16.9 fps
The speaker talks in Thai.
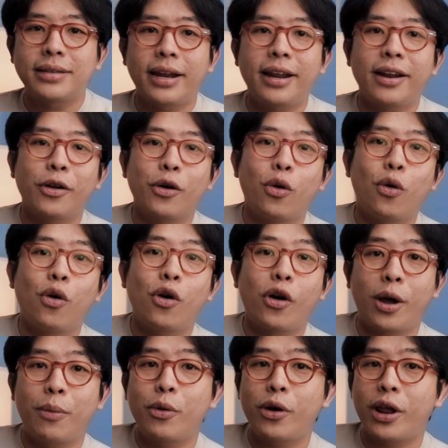y s ซ n and Co
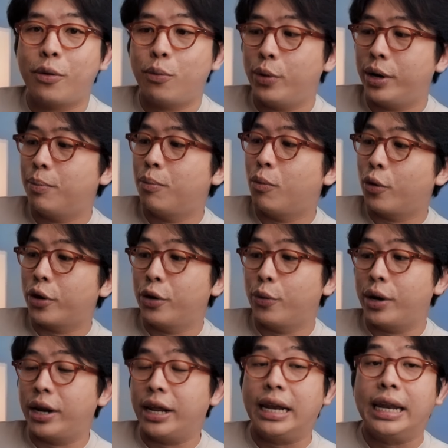collaborate with b o h
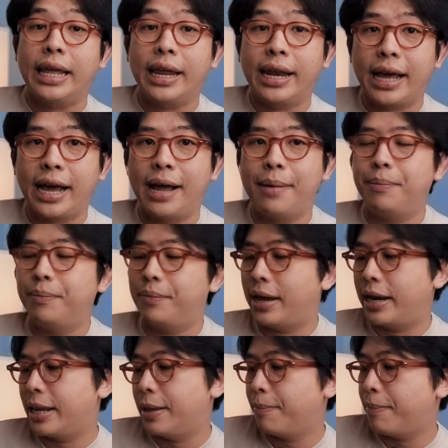e m i a n Alien นะครับ
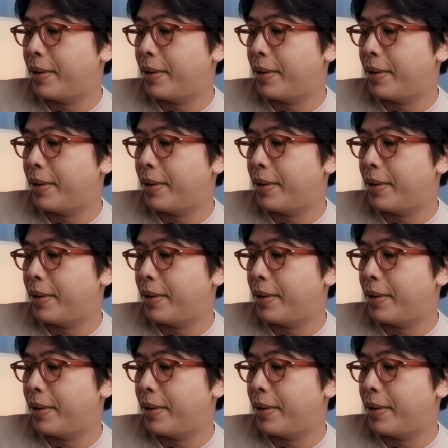อันนี้